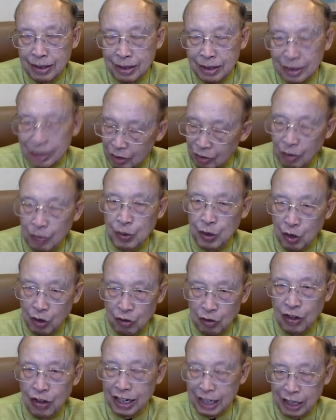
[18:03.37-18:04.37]
คือว่าพี่น้อง
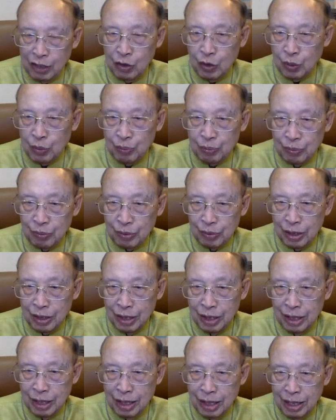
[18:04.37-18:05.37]
ฟังได้อยู่
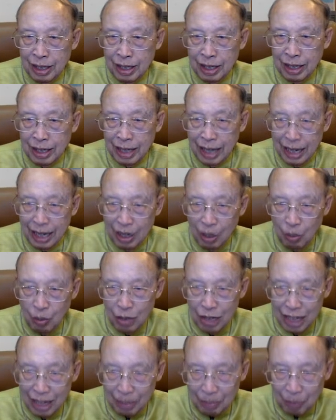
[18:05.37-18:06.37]
คันเฮาบ่
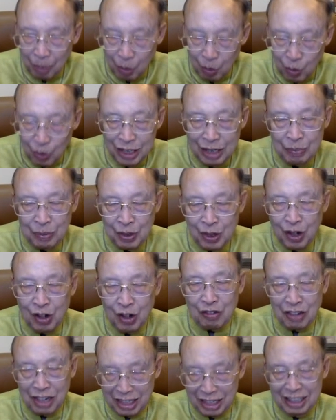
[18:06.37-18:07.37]
ได้รับพระคุณนี่พี่น้อง
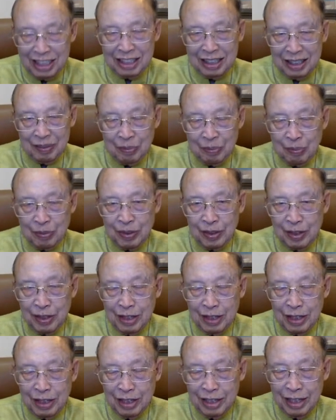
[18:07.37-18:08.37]
ฟังเด้อ
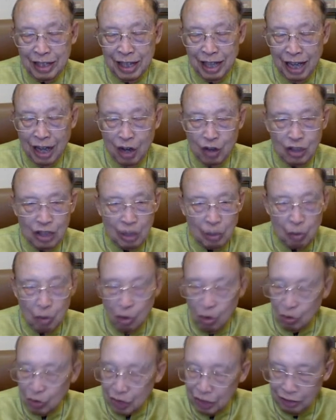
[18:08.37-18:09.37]
เฮาจะบ่
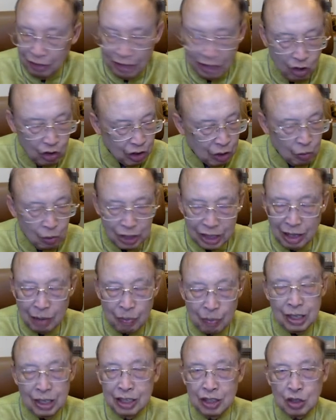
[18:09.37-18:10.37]
ชีวิตเฮาจะบ่ได้กลับ
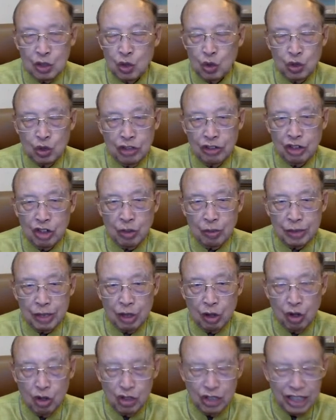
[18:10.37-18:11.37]
คืนสู่ชีวิตของพระเจ้า
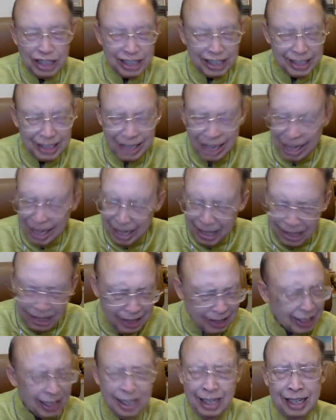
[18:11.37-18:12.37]
เฮาเสร็จยัง
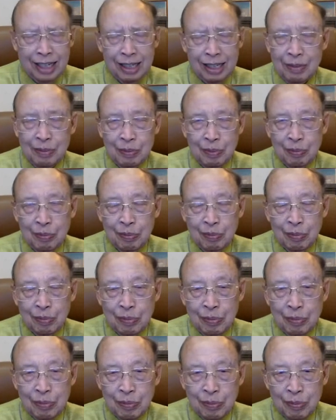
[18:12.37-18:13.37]
ก็เฮ็ด
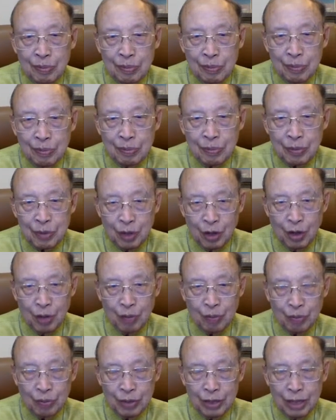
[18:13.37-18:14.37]
เนาะ
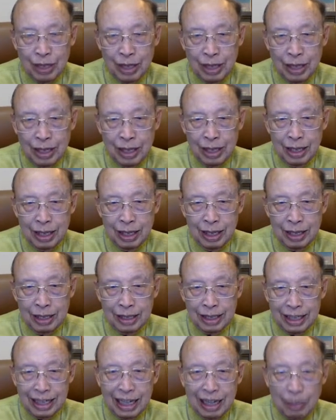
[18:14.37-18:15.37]
อ
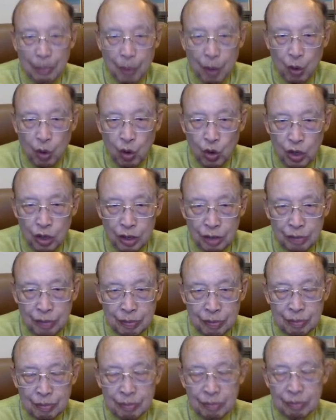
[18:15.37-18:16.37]
ยากได้รับพระคุณ
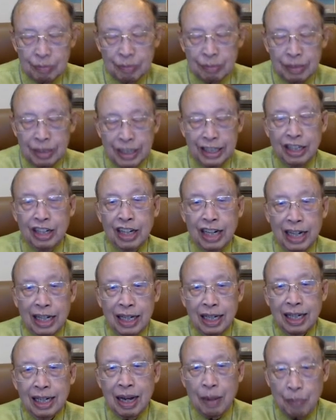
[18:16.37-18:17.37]
เฮ็ดอะไร
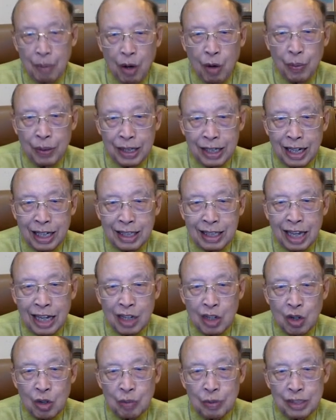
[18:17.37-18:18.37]
รับเอาแผนการไถ่
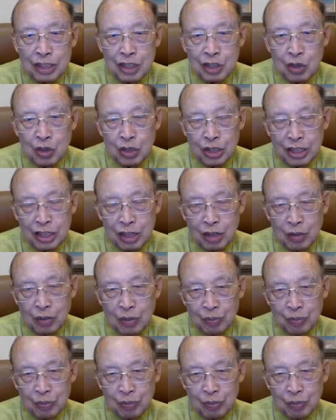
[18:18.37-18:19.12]
ของพระเยซูคริสต์เจ้า